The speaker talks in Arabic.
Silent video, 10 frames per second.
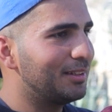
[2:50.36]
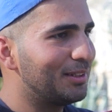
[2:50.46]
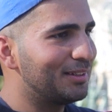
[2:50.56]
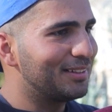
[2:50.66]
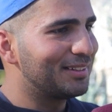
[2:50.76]

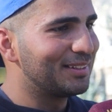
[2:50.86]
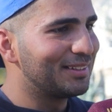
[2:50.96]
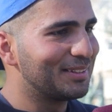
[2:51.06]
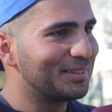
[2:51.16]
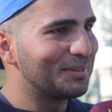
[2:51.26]
يلا
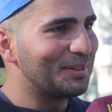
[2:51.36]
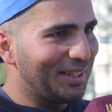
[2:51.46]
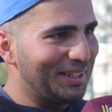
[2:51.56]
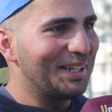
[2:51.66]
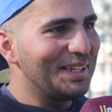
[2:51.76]

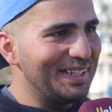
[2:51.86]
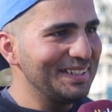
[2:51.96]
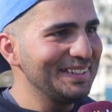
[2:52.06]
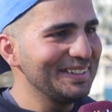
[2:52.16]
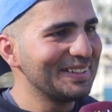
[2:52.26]
خرقه
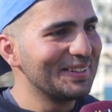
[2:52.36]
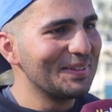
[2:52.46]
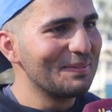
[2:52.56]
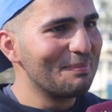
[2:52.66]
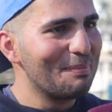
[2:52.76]
يعني؟
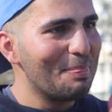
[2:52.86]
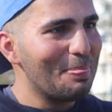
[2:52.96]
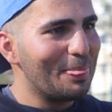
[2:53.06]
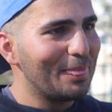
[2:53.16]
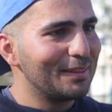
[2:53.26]

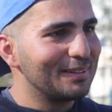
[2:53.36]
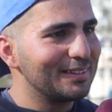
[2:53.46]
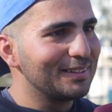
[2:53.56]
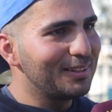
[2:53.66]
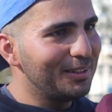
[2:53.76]
بتزبط
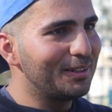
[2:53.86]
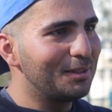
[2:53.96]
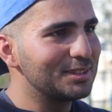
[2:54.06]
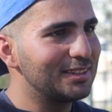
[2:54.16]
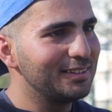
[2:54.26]
الخرقه خرقه
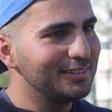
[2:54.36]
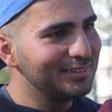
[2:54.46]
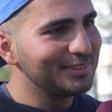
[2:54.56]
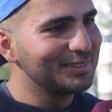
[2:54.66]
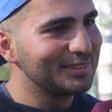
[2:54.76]
اكتب لك
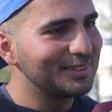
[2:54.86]
صح